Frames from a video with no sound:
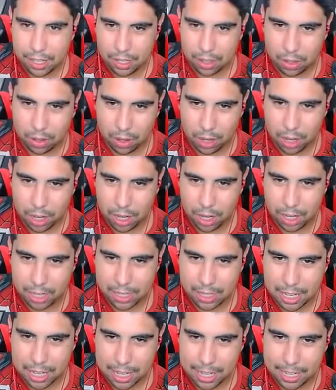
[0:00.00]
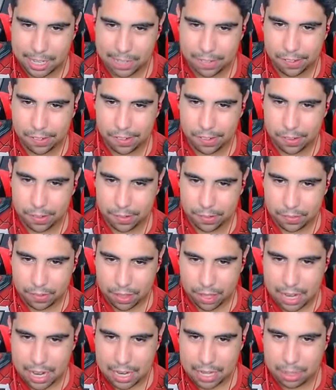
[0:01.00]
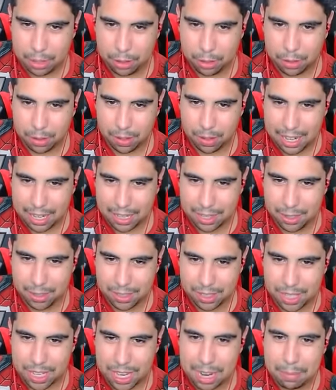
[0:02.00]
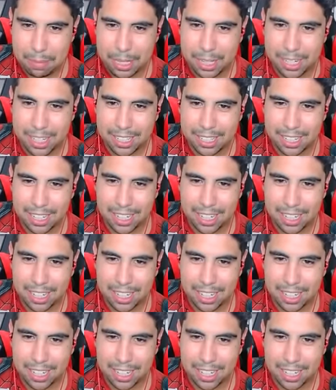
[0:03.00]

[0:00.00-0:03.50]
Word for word: Nossa, galera. Aqui, o, aqui os cria brinca, tá,